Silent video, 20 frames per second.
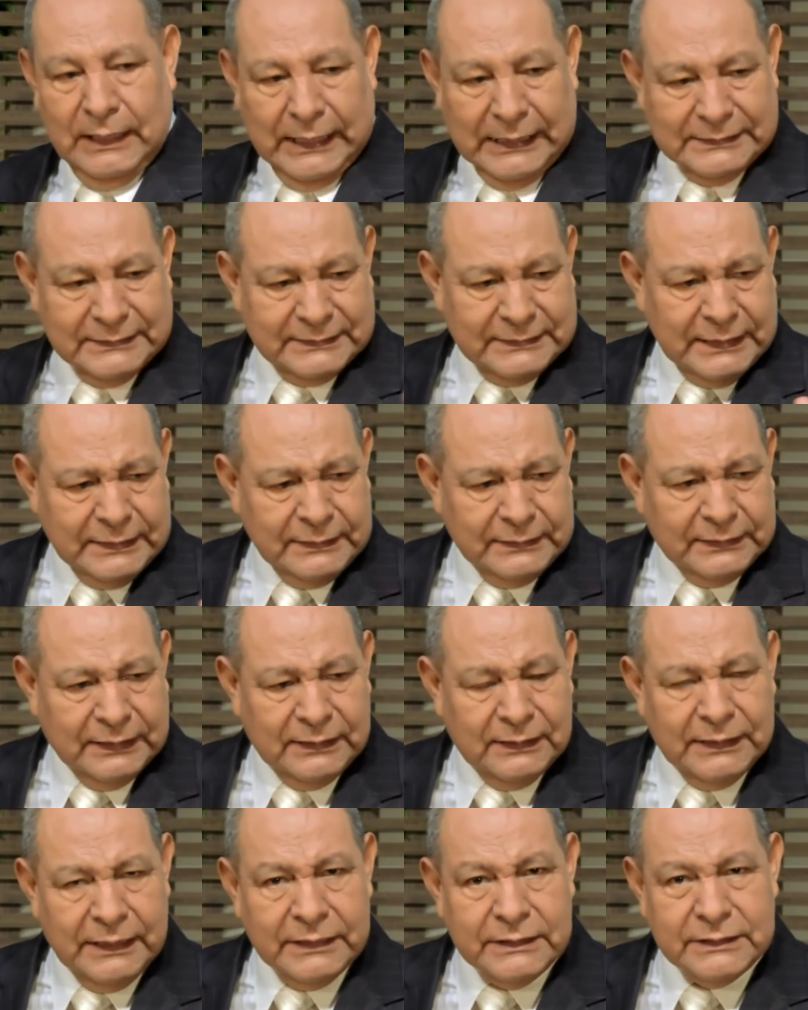A
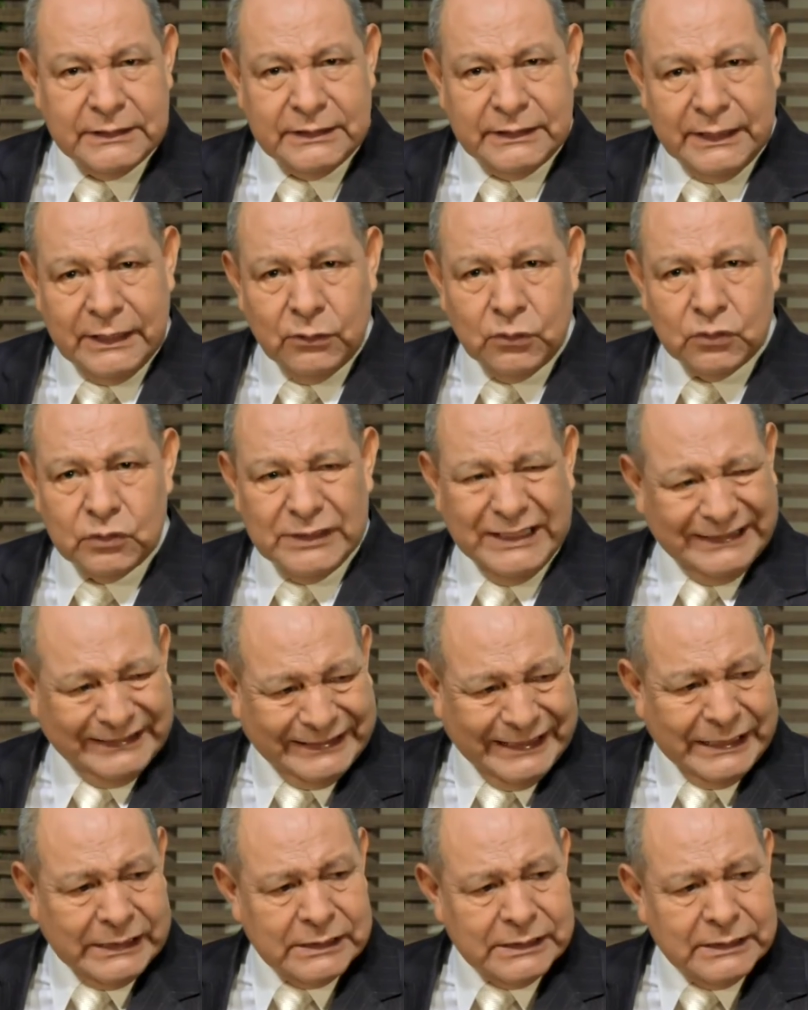santa lei de Deus
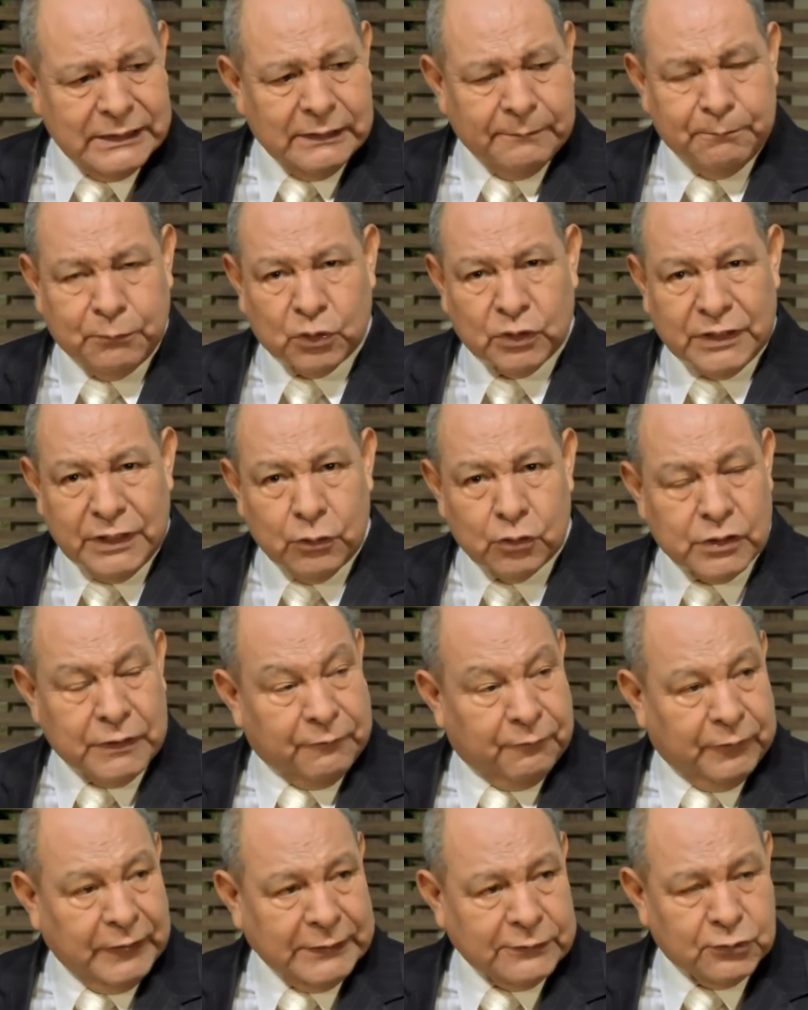eterna, porque é o
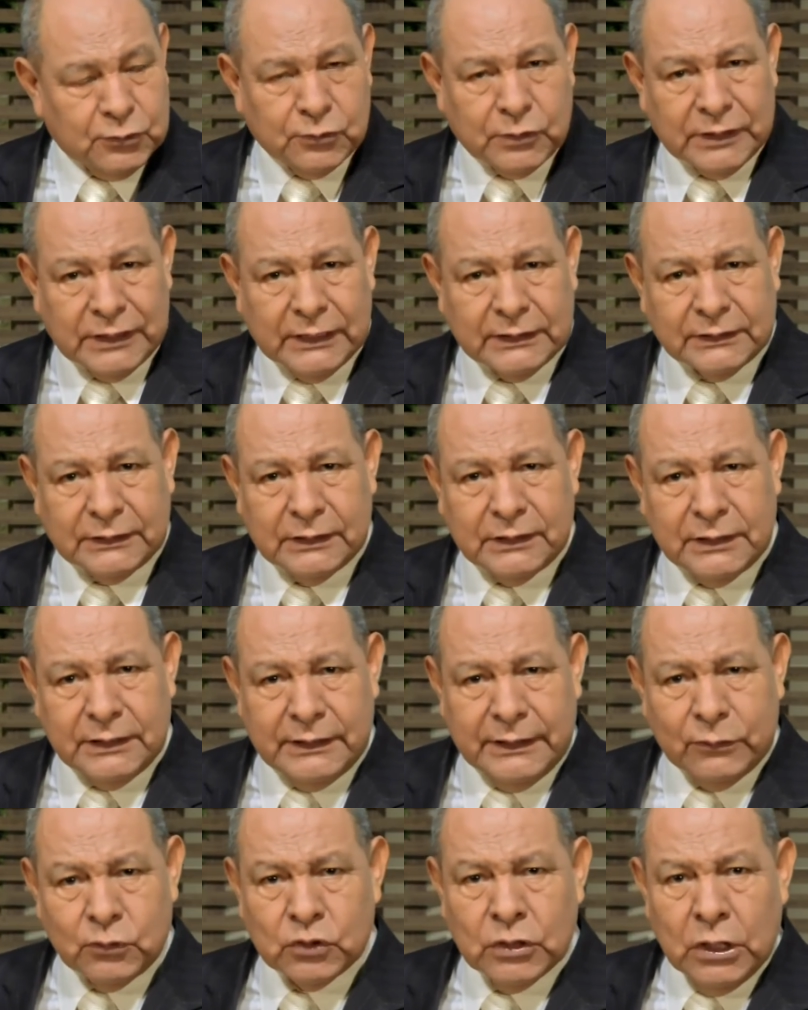reflexo do caráter de
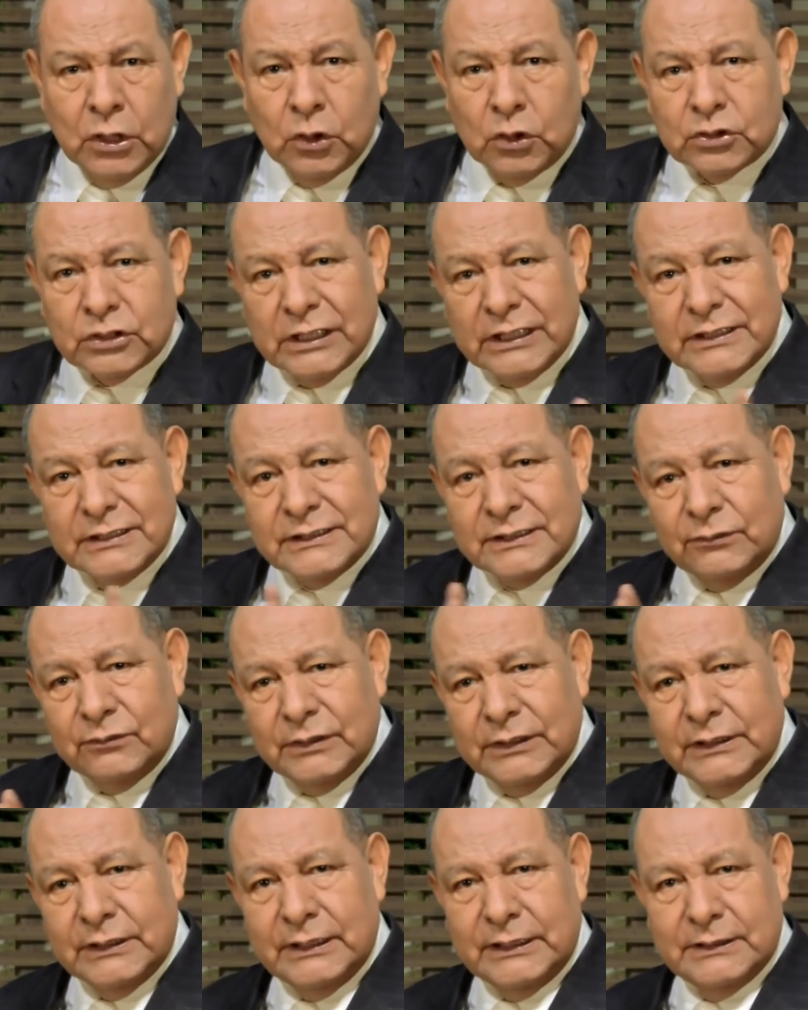Deus, ou
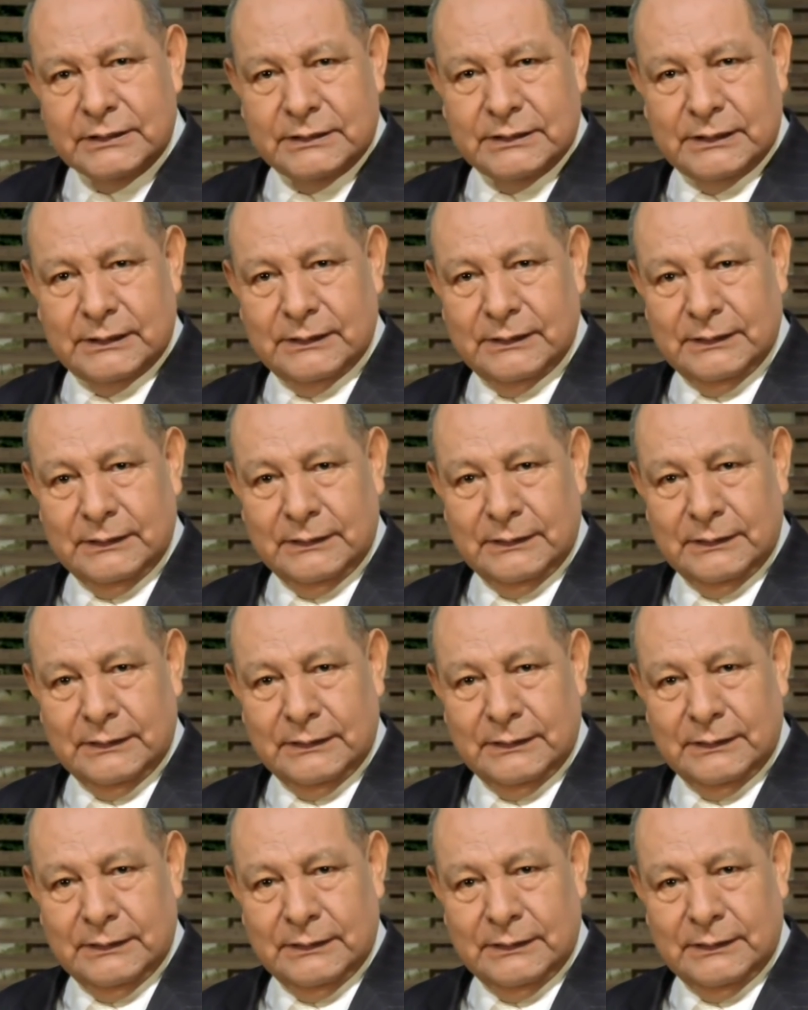tradição da igreja.